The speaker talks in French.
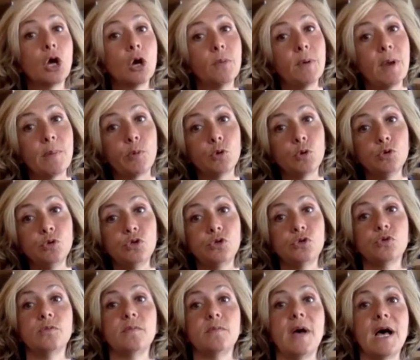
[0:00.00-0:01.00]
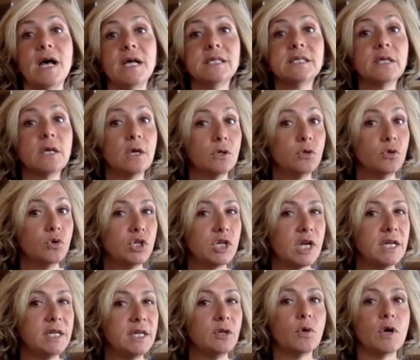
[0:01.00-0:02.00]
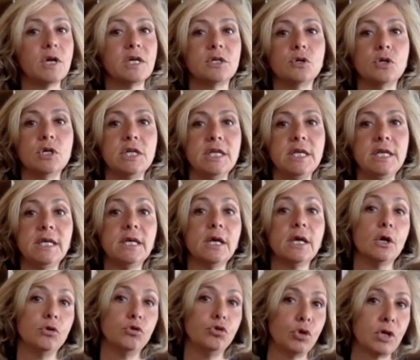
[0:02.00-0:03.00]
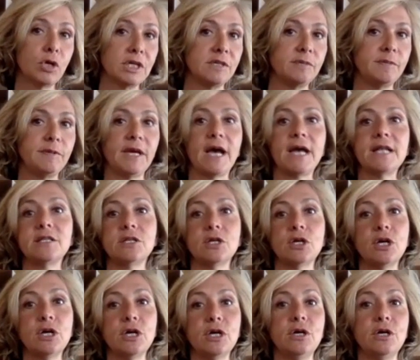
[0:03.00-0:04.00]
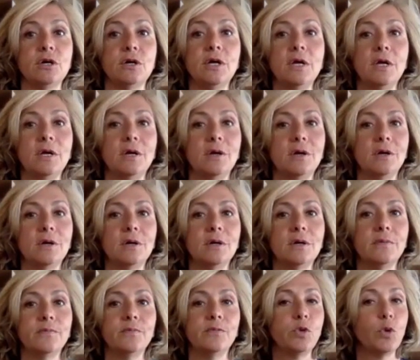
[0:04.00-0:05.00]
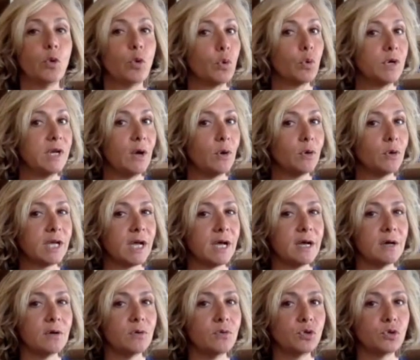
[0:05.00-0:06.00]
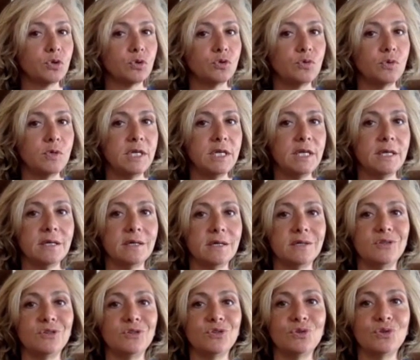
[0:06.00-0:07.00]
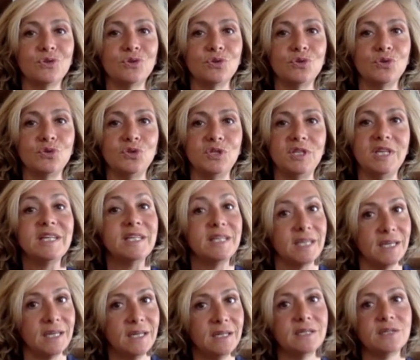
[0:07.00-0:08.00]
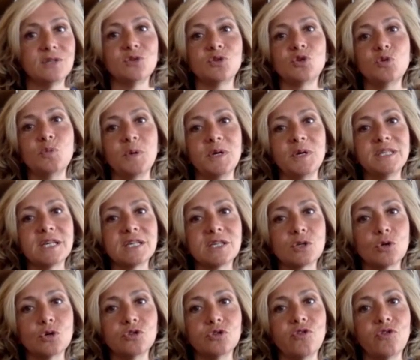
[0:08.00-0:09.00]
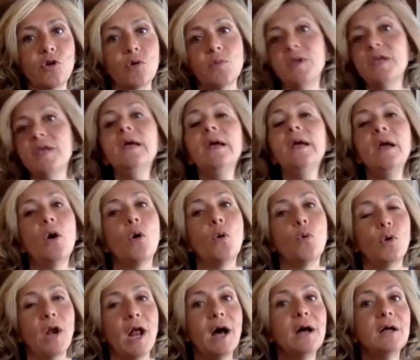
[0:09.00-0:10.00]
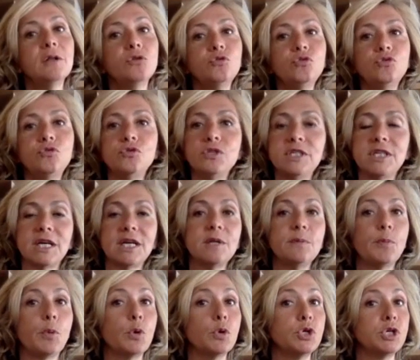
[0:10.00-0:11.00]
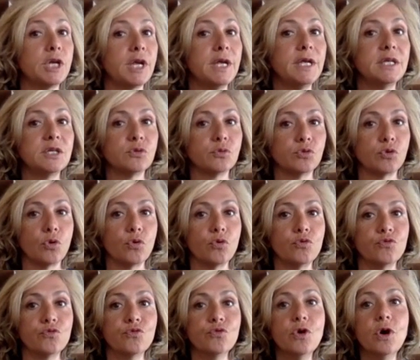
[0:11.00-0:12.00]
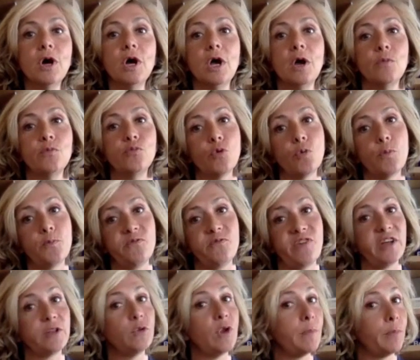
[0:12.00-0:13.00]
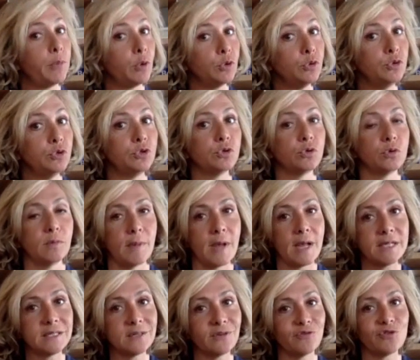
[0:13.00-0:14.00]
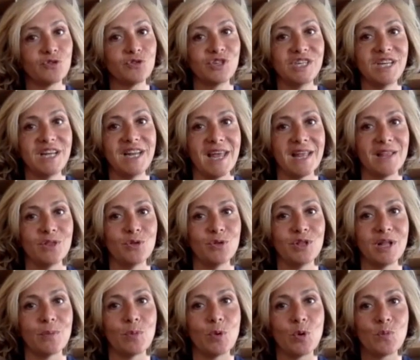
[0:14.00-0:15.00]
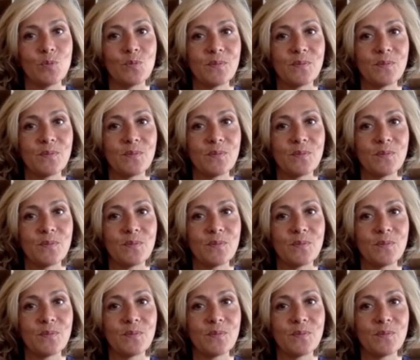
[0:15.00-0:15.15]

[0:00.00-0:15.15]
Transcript: comme la production de masques, de gel hydroalcoolique, de respirateurs. Euh, donc on est en train aujourd'hui euh, de d'aider les entreprises à se transformer. On a toute une série de projets qui sont en cours pour faire de la production de masques franciliennes notamment.